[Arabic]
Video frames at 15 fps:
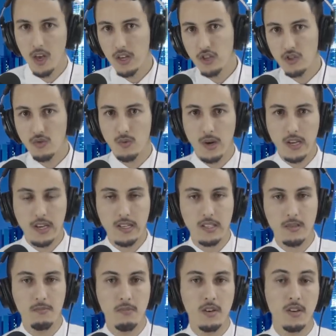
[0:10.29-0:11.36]
شنو واقع
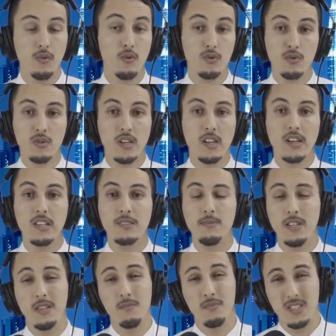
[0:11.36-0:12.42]
تما خصوصا أن
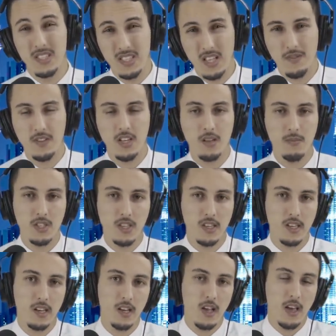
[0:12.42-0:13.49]
سمعنا بزاف ديال
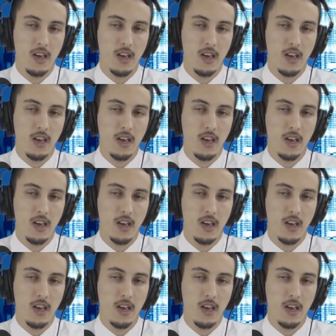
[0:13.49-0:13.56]
المشاكل